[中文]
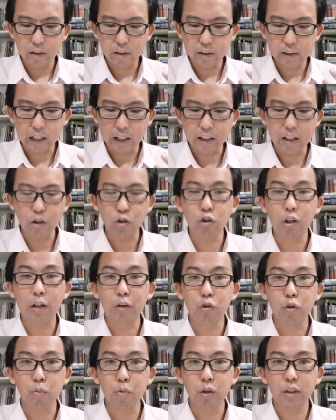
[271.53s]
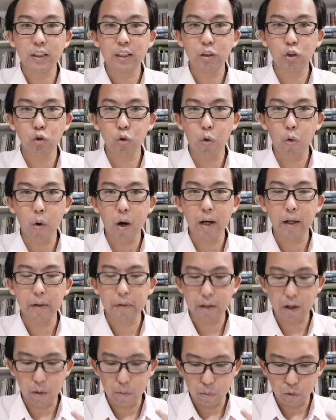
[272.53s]
上帝虽然对摩西说话
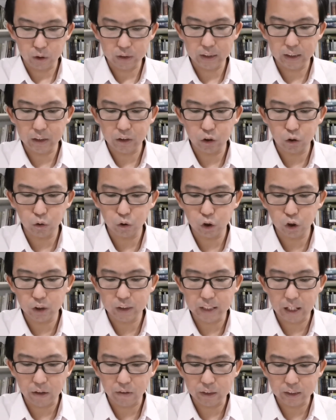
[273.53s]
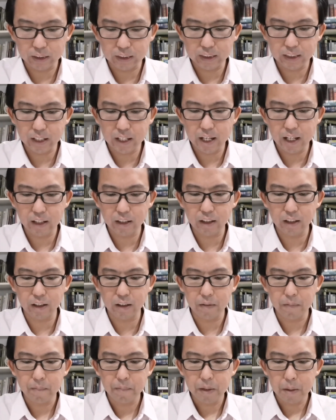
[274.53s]
了，然后摩西就去找以色列
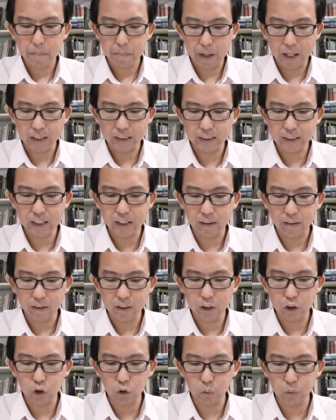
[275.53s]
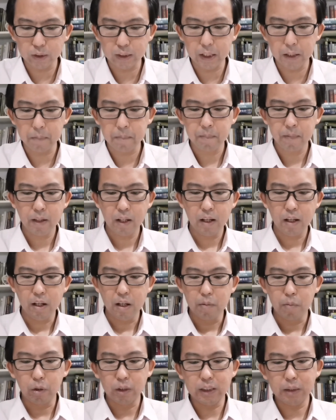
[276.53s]
的百姓。第九节，
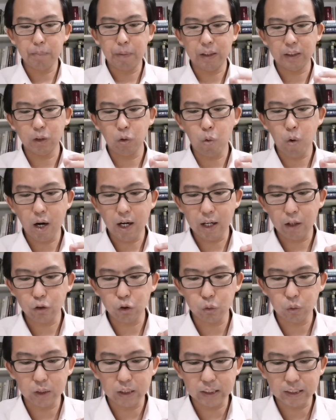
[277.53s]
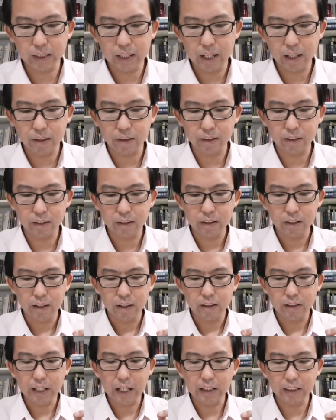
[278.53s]
摩西把这话告诉以色列人，
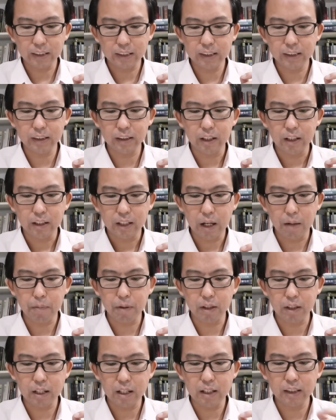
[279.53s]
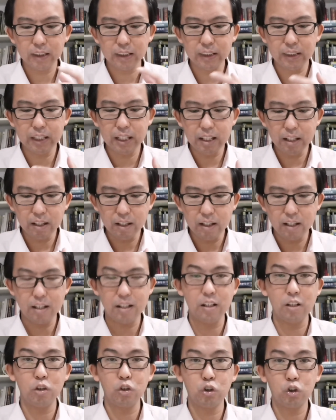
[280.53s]
但是他们因心
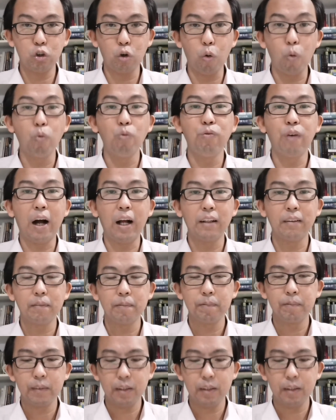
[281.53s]
里愁烦。